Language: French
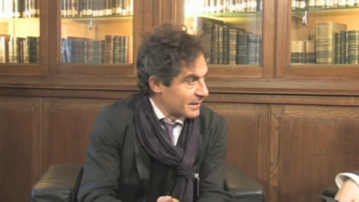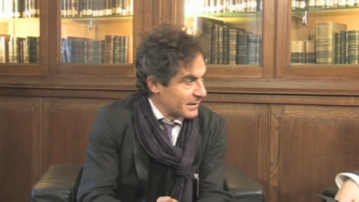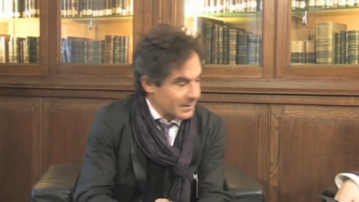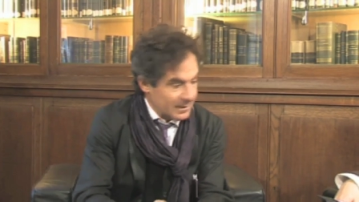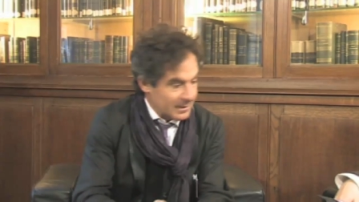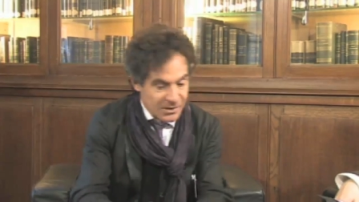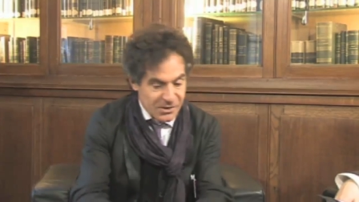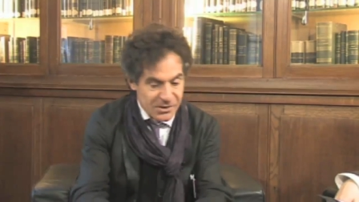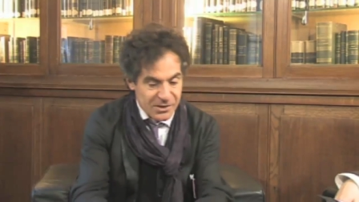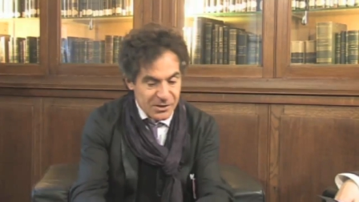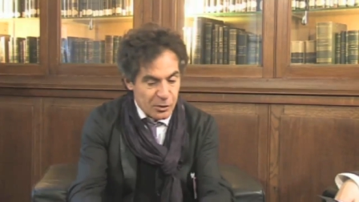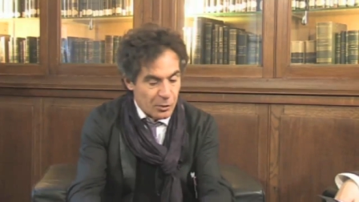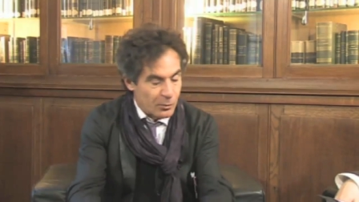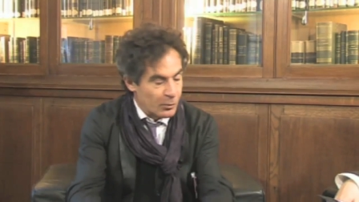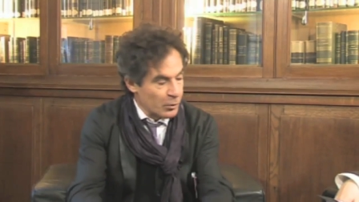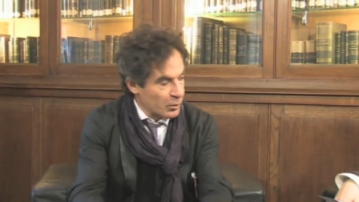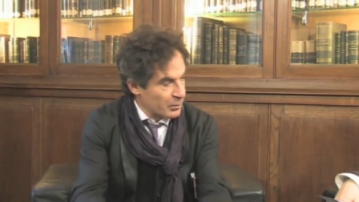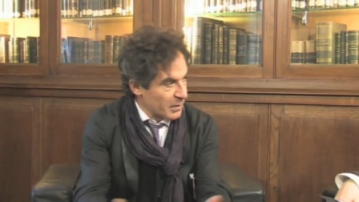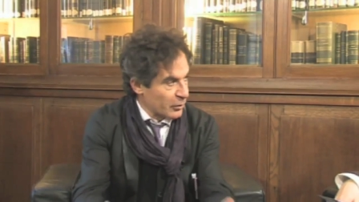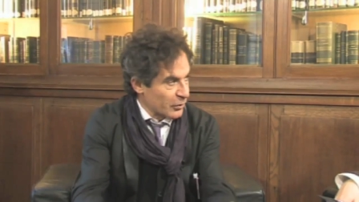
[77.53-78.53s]
qui régit
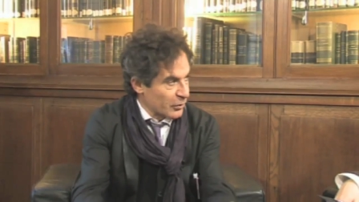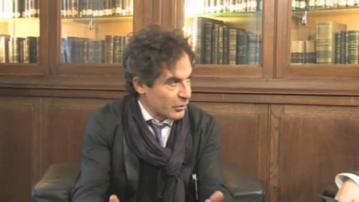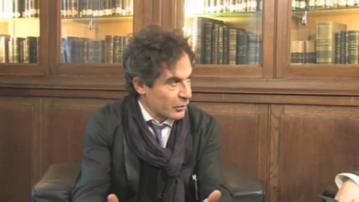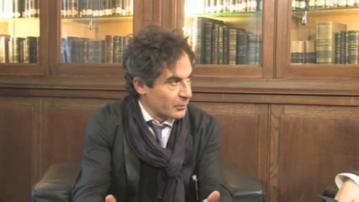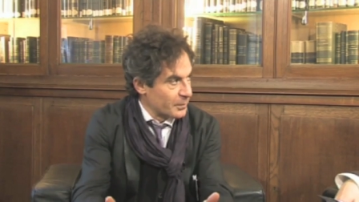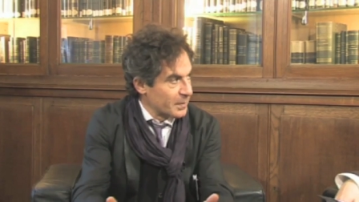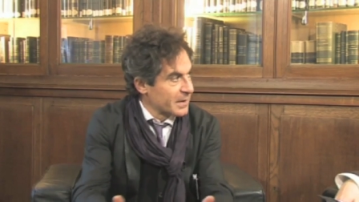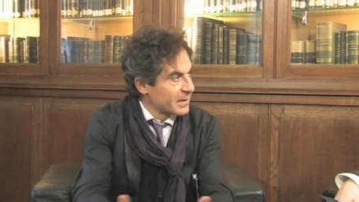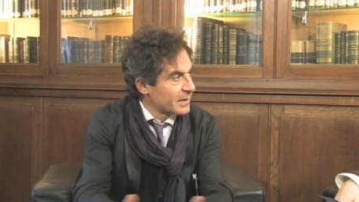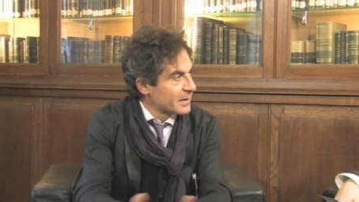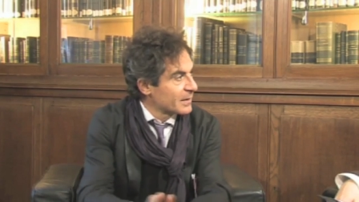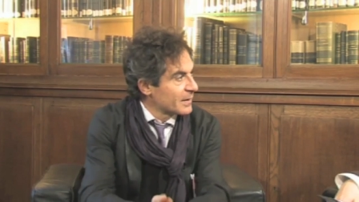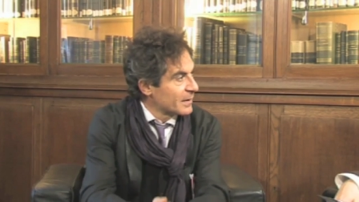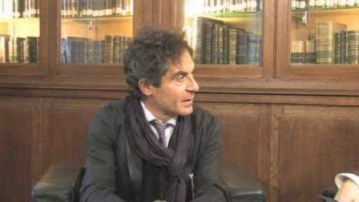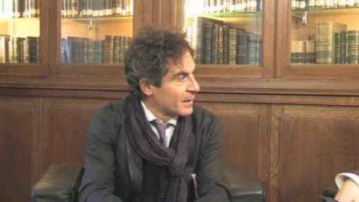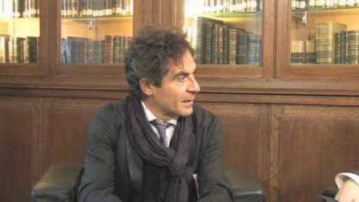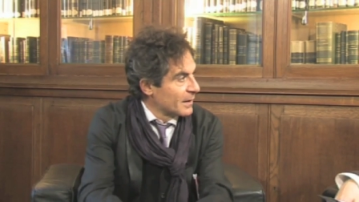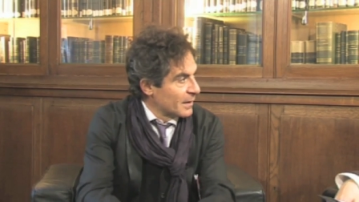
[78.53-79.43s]
le monde microscopique,